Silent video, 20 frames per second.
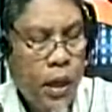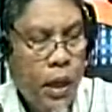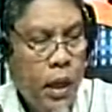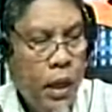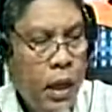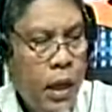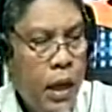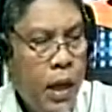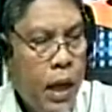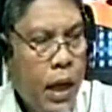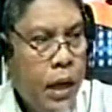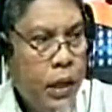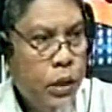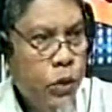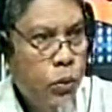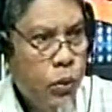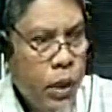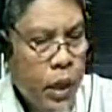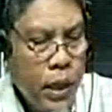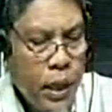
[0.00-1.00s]
Opo. At
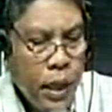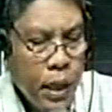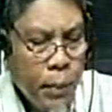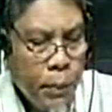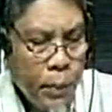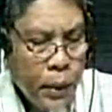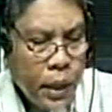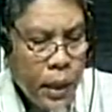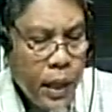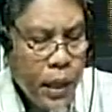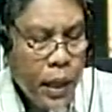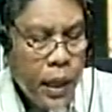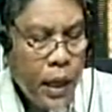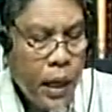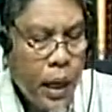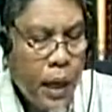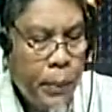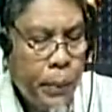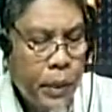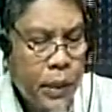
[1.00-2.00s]
yung kanilang paghingi
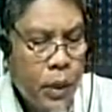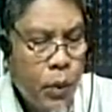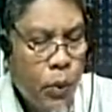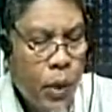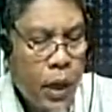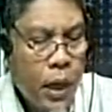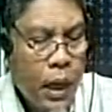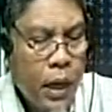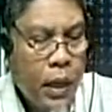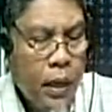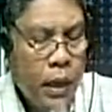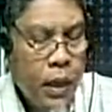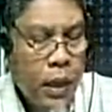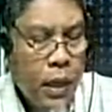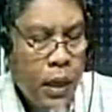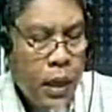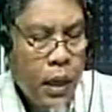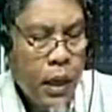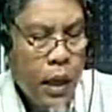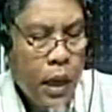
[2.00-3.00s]
ng kapatawaran
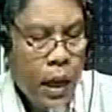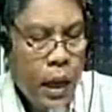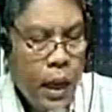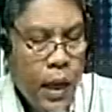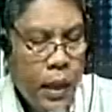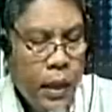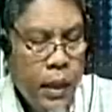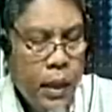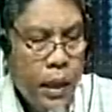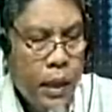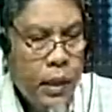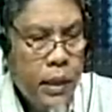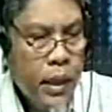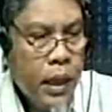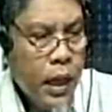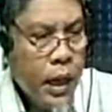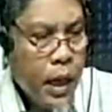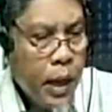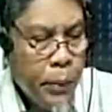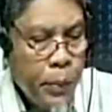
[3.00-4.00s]
ay uh,
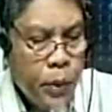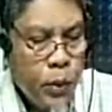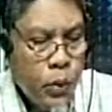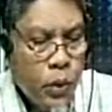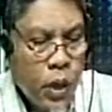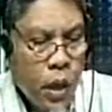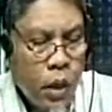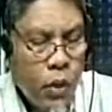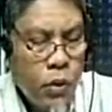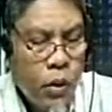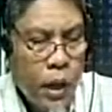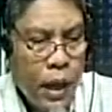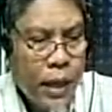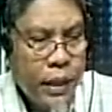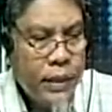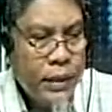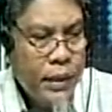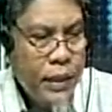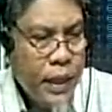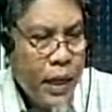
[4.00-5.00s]
tinanggap ito ng Allah
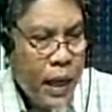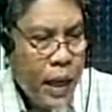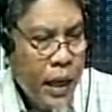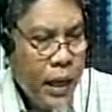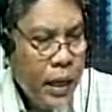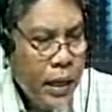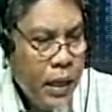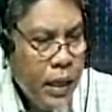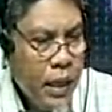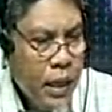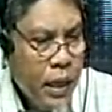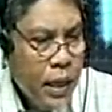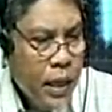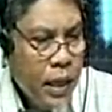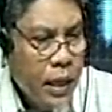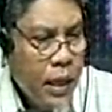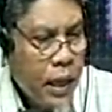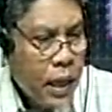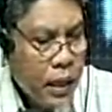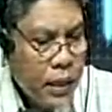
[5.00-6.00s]
at sila ay
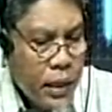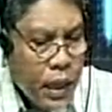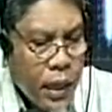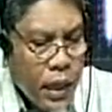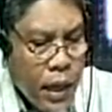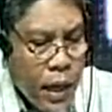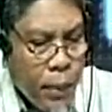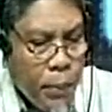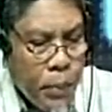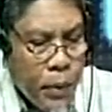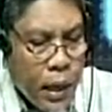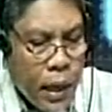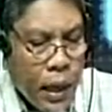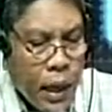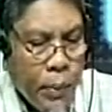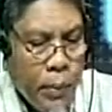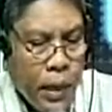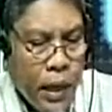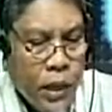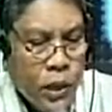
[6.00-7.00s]
nakatanggap ng
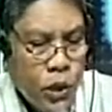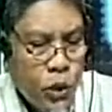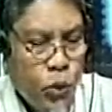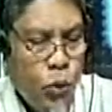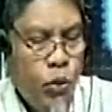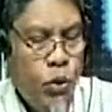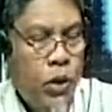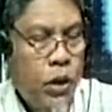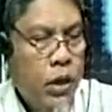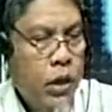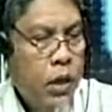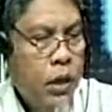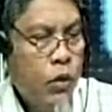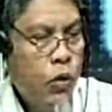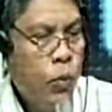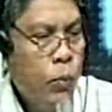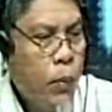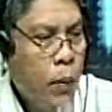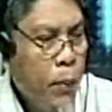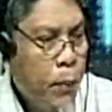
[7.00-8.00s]
revelasyon yes,
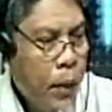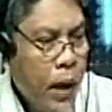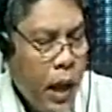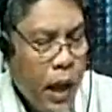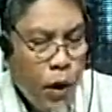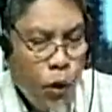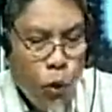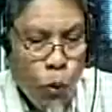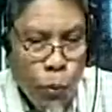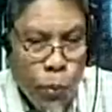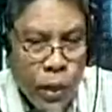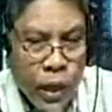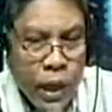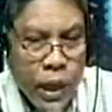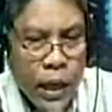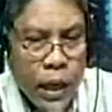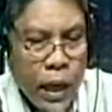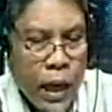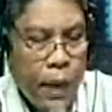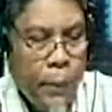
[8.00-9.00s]
kung yes. paano humingi
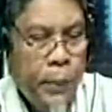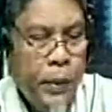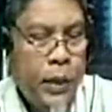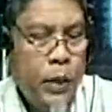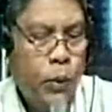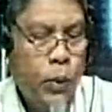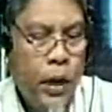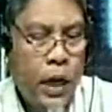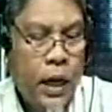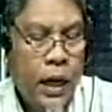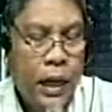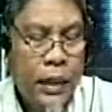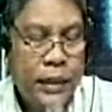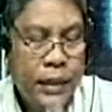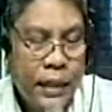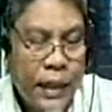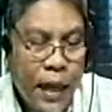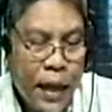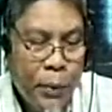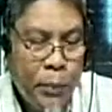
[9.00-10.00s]
ng kapatawaran. At
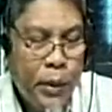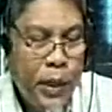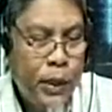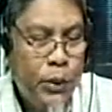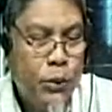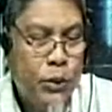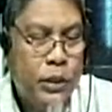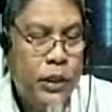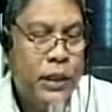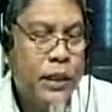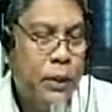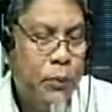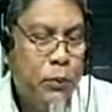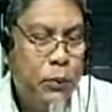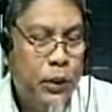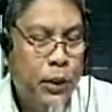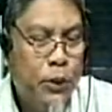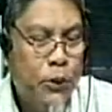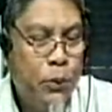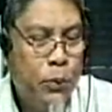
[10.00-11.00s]
sinabi ito sa
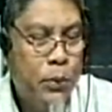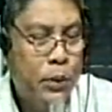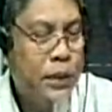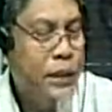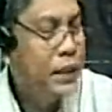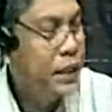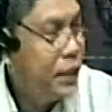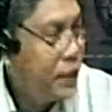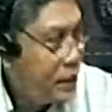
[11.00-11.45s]
chapter 2 verse 37.